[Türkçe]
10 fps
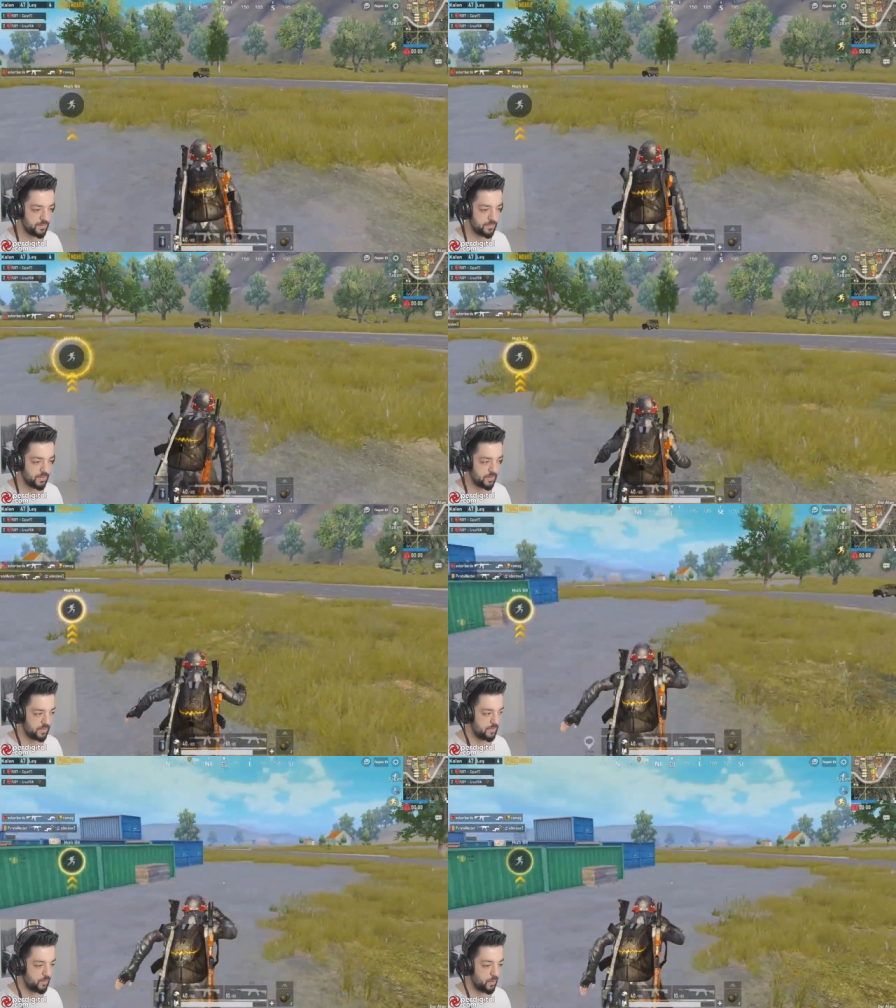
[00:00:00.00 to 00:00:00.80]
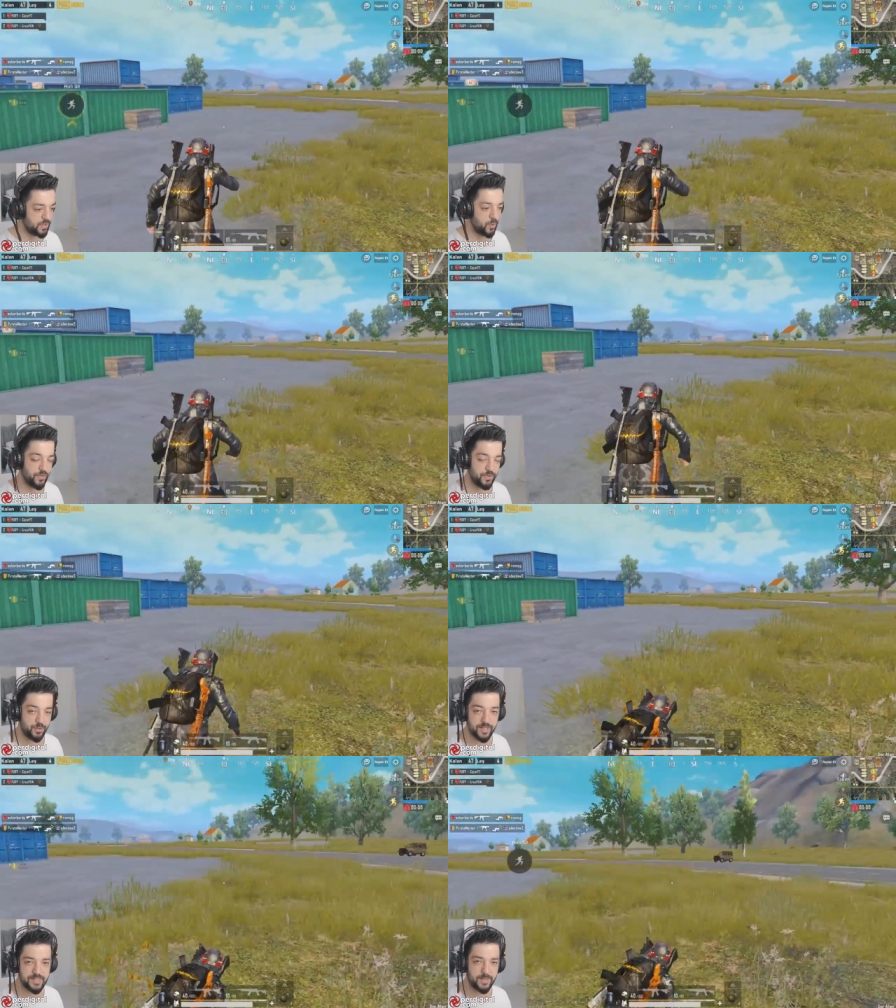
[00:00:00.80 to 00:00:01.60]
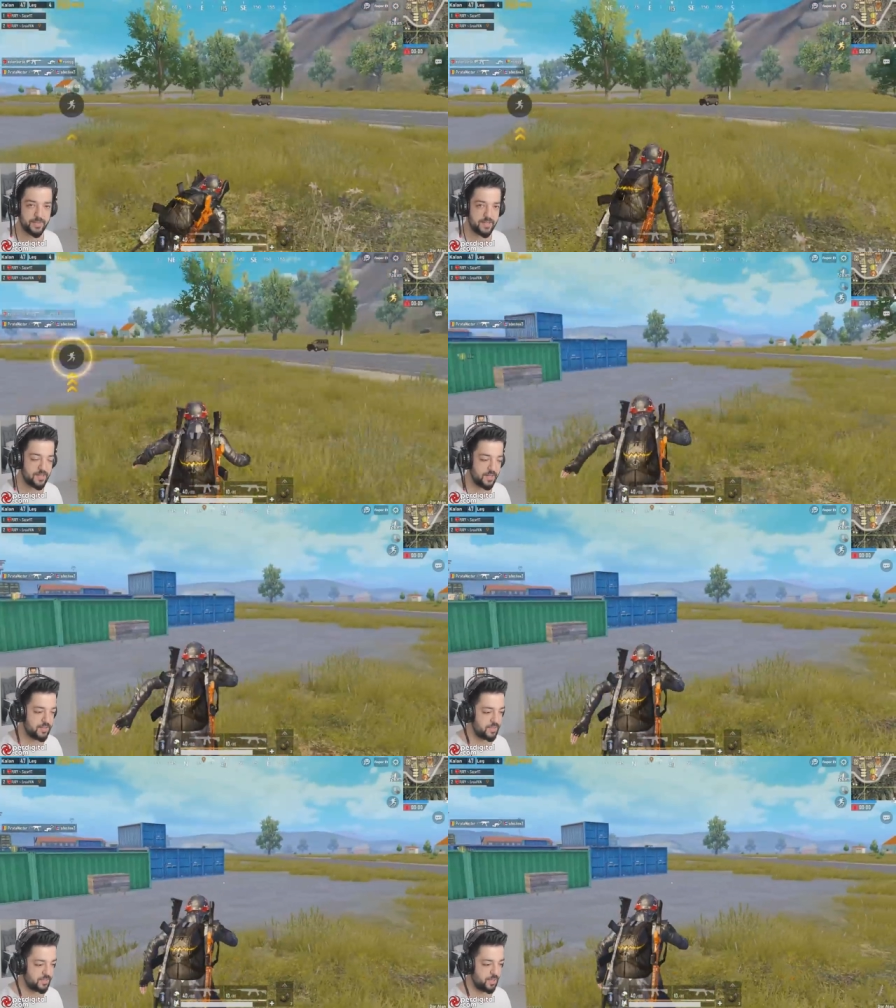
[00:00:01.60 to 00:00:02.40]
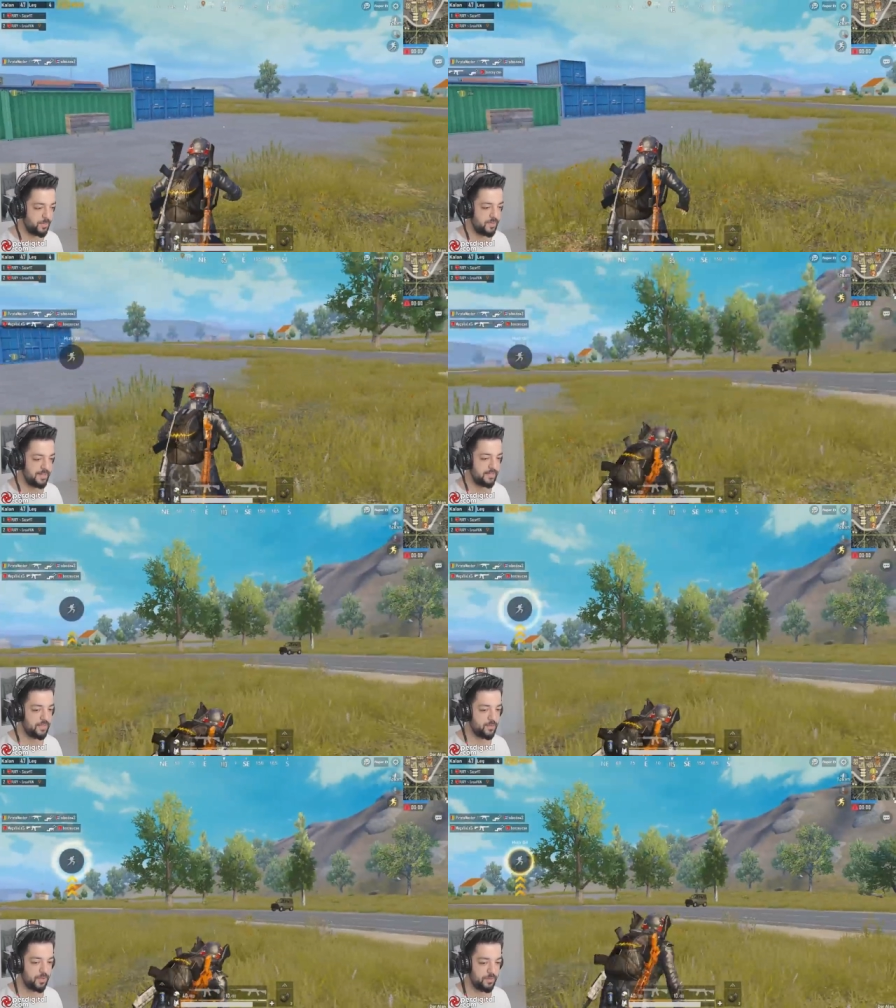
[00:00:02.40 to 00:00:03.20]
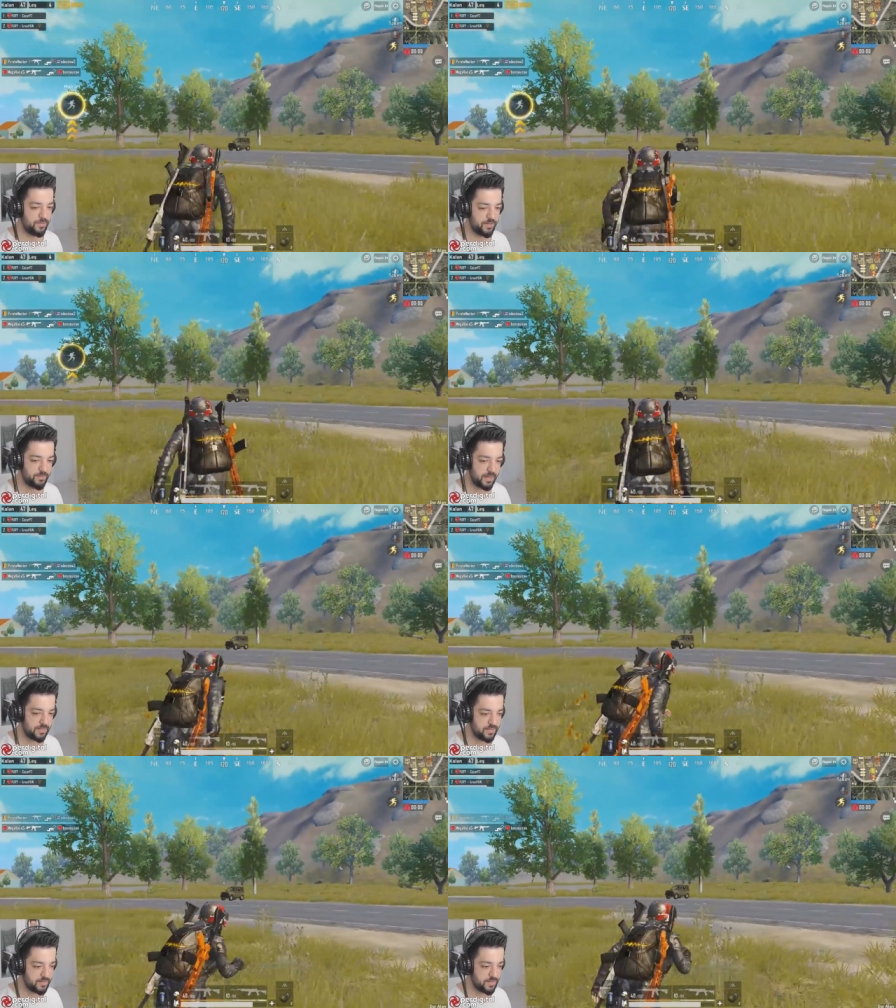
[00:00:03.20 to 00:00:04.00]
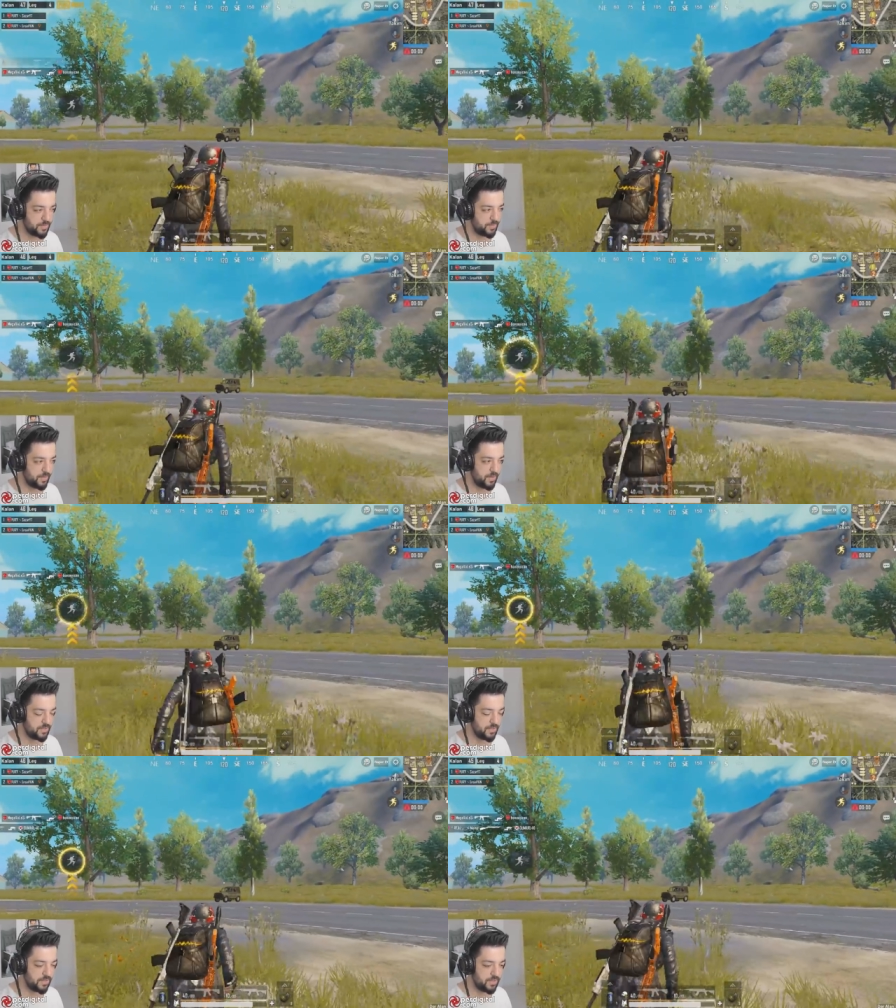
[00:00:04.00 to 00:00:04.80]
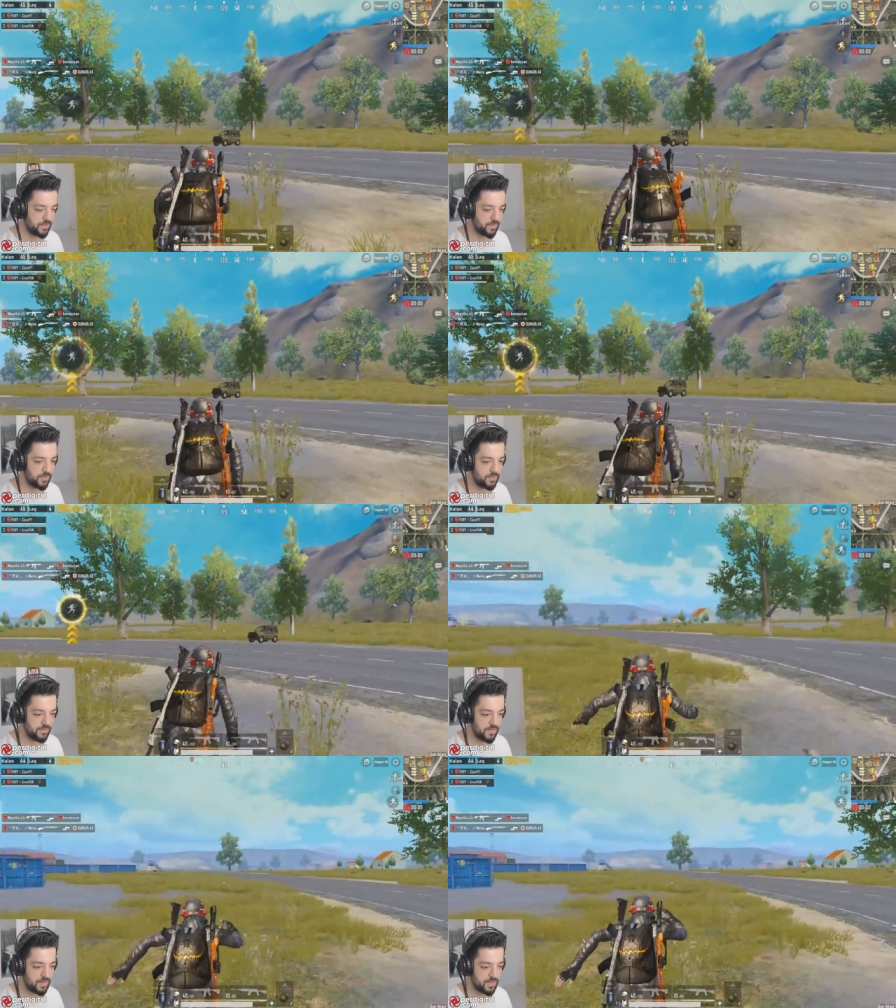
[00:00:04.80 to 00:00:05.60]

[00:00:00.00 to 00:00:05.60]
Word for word: Şimdi. Bu arada o videoyu da izlemediyseniz açıklamaya linkini koyabilirim. Belki izlemeyip merak edenler vardır.